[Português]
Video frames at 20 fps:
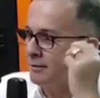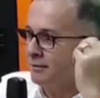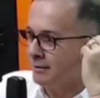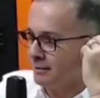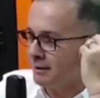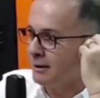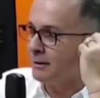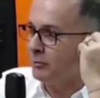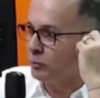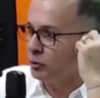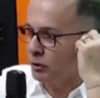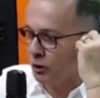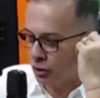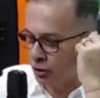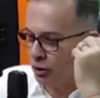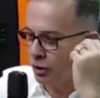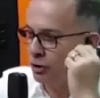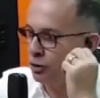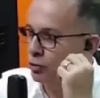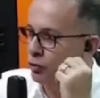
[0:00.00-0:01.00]
Né? Muita
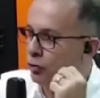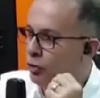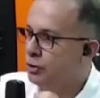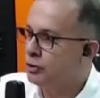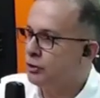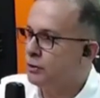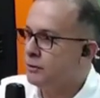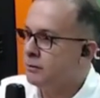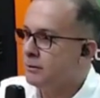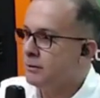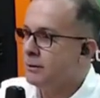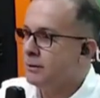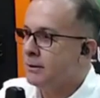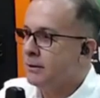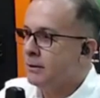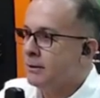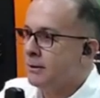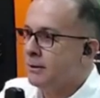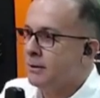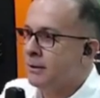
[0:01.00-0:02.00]
gente hoje.
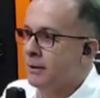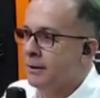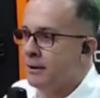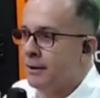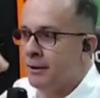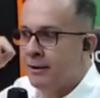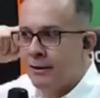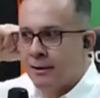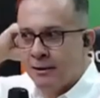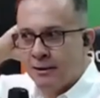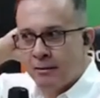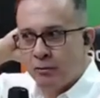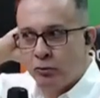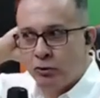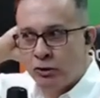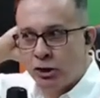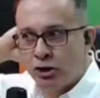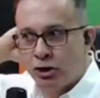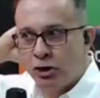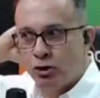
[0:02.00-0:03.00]
É,
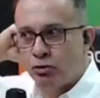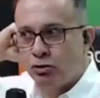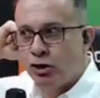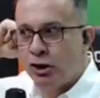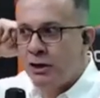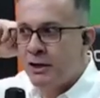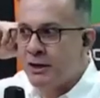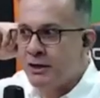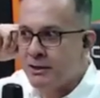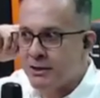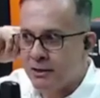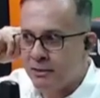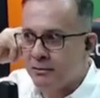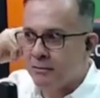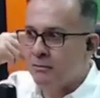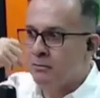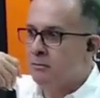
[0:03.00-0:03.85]
muita gente utiliza.